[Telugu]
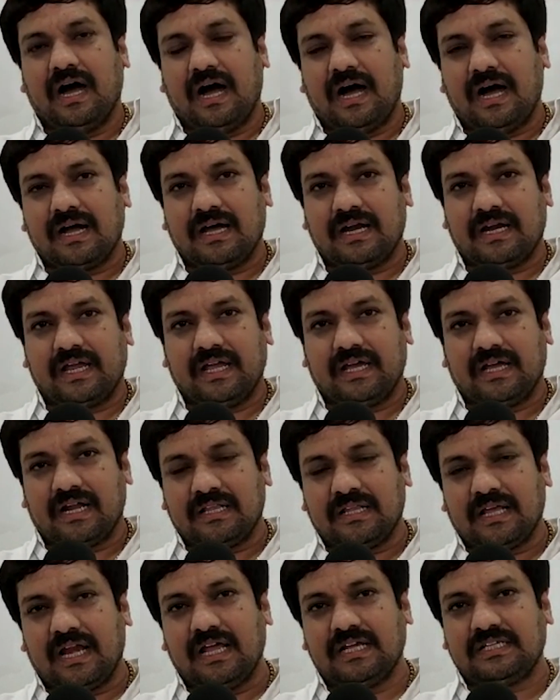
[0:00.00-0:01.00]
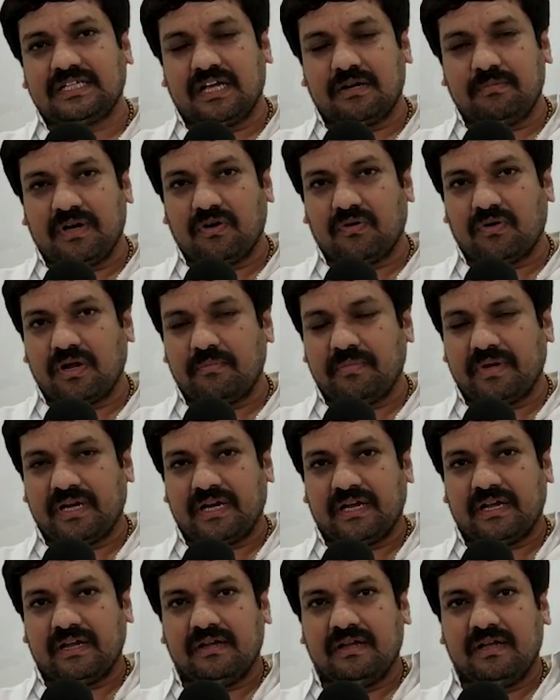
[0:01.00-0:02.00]
ఆఖరికి గ్రంథాలయ చైర్మన్లు కూడా
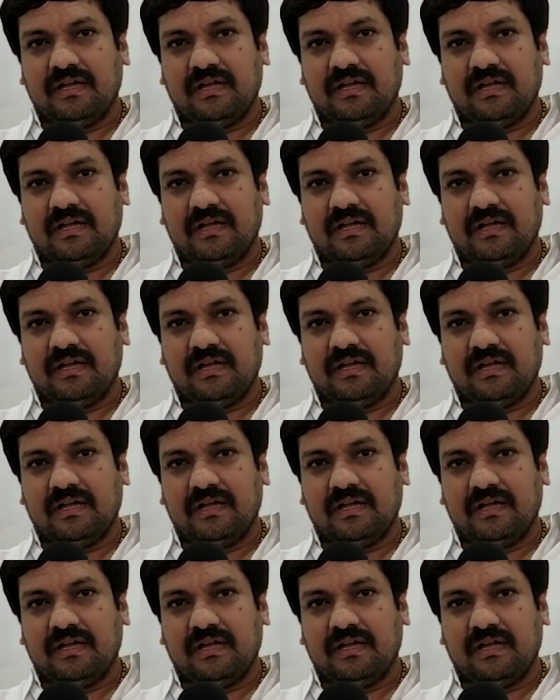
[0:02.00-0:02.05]
మీరే